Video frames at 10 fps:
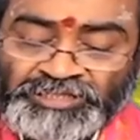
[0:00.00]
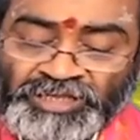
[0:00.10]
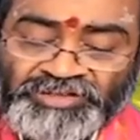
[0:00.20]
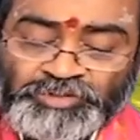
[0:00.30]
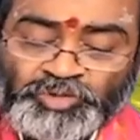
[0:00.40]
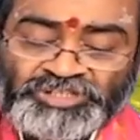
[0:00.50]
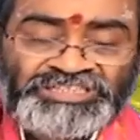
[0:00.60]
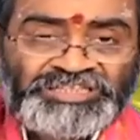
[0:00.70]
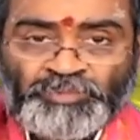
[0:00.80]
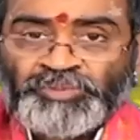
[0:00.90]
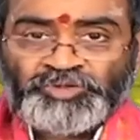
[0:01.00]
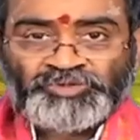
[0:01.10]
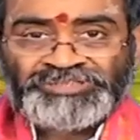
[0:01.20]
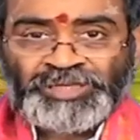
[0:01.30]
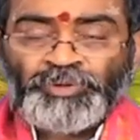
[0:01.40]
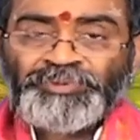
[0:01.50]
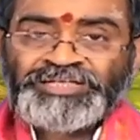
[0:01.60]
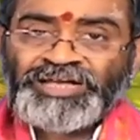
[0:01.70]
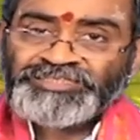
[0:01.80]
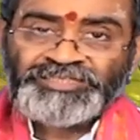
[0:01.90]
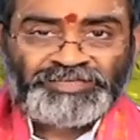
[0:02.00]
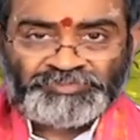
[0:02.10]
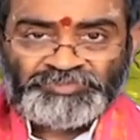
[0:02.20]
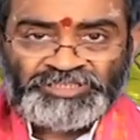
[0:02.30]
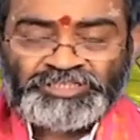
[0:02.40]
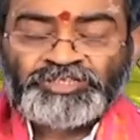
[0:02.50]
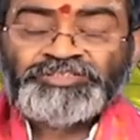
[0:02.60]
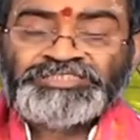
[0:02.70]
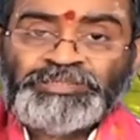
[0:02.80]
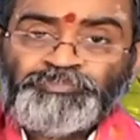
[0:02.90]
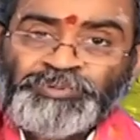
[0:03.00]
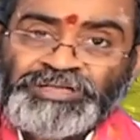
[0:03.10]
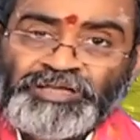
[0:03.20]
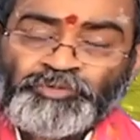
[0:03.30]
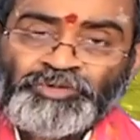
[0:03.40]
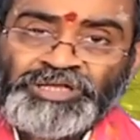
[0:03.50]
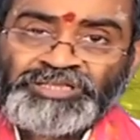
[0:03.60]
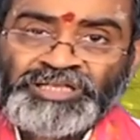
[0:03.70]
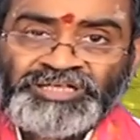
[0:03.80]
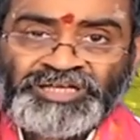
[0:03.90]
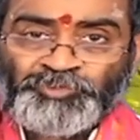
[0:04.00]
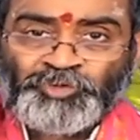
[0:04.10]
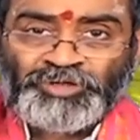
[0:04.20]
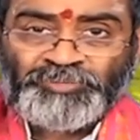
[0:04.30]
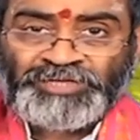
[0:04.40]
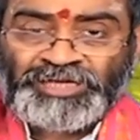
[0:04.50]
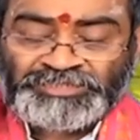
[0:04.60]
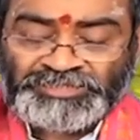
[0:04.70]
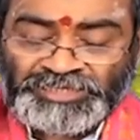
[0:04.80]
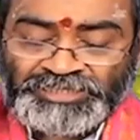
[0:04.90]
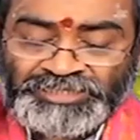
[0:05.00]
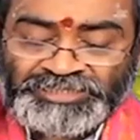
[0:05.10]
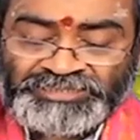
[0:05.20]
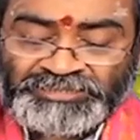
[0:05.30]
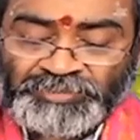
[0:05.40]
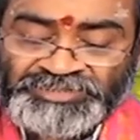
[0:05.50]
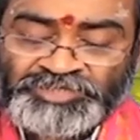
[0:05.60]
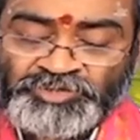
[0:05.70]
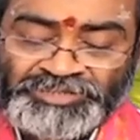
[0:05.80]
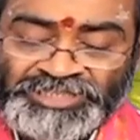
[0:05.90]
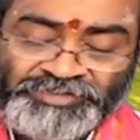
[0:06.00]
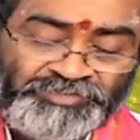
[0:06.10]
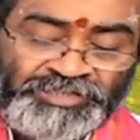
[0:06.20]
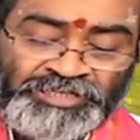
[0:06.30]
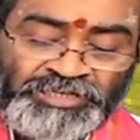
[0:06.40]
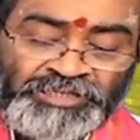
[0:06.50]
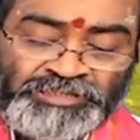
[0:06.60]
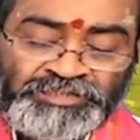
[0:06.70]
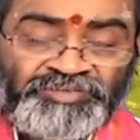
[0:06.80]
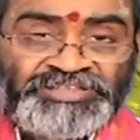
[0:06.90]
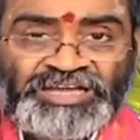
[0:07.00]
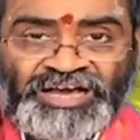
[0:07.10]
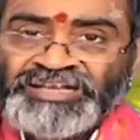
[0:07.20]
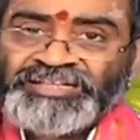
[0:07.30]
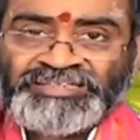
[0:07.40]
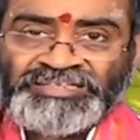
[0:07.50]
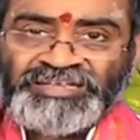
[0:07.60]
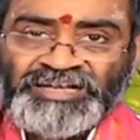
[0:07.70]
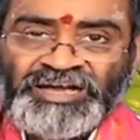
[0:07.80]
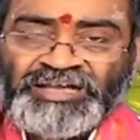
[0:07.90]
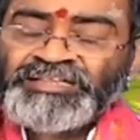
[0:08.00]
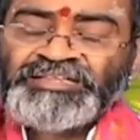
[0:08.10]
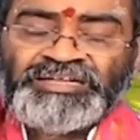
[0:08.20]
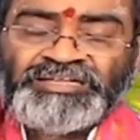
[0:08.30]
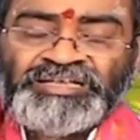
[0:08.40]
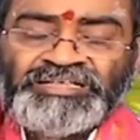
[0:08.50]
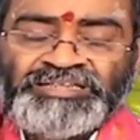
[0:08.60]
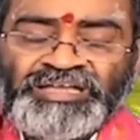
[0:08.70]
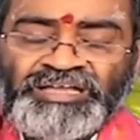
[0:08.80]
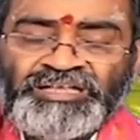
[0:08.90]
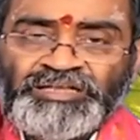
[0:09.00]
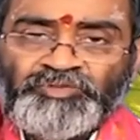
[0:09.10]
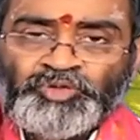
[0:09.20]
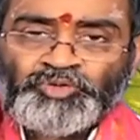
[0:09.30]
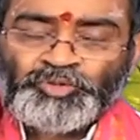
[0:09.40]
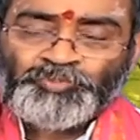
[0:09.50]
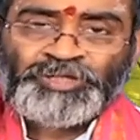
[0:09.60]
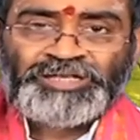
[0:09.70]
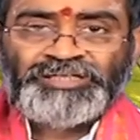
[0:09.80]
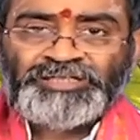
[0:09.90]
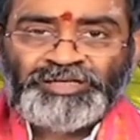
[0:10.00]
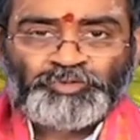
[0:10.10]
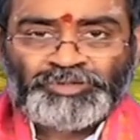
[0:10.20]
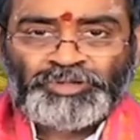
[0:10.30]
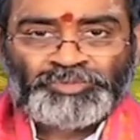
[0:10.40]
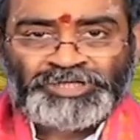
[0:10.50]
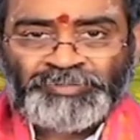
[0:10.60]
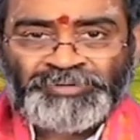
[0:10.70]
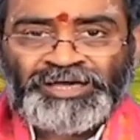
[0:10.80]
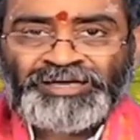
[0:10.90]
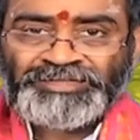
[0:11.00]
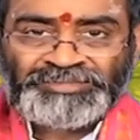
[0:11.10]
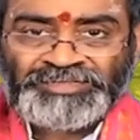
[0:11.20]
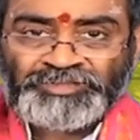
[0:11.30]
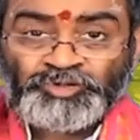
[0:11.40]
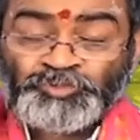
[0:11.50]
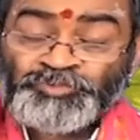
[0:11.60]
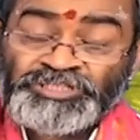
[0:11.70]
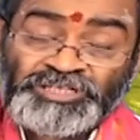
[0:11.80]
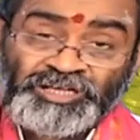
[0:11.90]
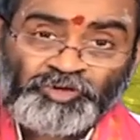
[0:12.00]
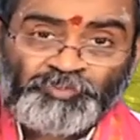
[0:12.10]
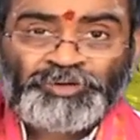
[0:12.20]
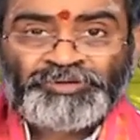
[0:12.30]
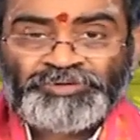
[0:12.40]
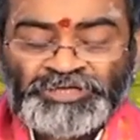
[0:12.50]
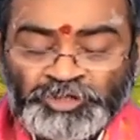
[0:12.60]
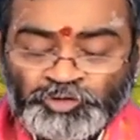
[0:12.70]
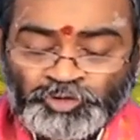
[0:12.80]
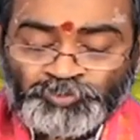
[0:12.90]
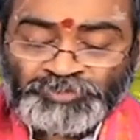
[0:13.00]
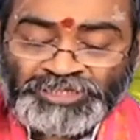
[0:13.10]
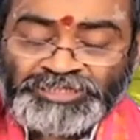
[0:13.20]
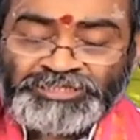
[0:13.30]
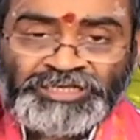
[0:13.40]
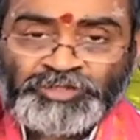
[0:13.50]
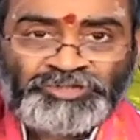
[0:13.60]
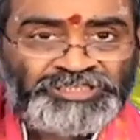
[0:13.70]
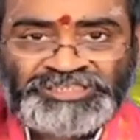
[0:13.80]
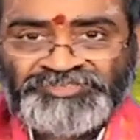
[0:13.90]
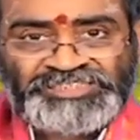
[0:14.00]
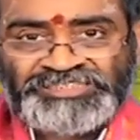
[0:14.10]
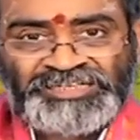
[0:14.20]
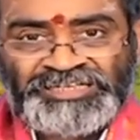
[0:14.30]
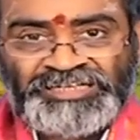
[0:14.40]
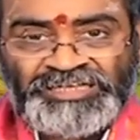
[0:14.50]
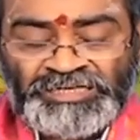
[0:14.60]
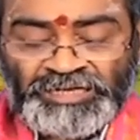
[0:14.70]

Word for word: ఇక తర్వాత దోషం తమము తమం అంటే అజ్ఞానం ఇతరులు చెప్పినా కూడా తెలియకపోవడం అనే అజ్ఞానాన్ని తమస్సు అంటారు తర్వాత అరతి అరతి అంటే దేని ఎందు తృప్తి అనేది లేకుండా ఉండడమే అరతి తృప్తి చాలా గొప్ప గుణం తృప్తి అనేది లేకుండా జీవిస్తే